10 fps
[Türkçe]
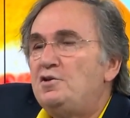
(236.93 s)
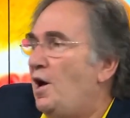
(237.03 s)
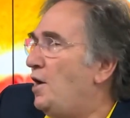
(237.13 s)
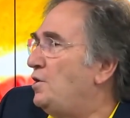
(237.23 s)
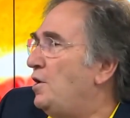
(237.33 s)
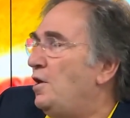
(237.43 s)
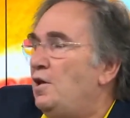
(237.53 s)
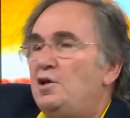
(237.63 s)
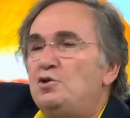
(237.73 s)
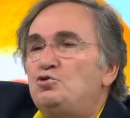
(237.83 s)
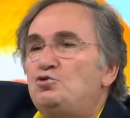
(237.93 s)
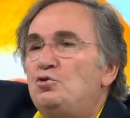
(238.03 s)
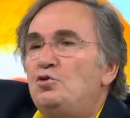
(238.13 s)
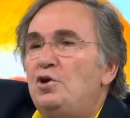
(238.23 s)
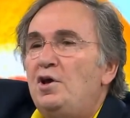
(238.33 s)
Yani
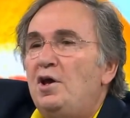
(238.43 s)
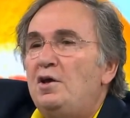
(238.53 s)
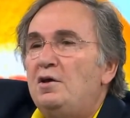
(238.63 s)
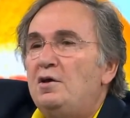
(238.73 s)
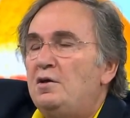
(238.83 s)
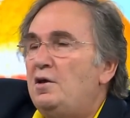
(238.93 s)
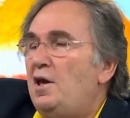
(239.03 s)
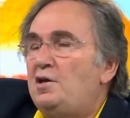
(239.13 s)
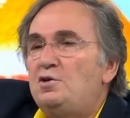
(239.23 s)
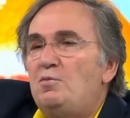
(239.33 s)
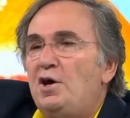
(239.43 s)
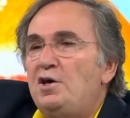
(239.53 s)
şu e, Ekim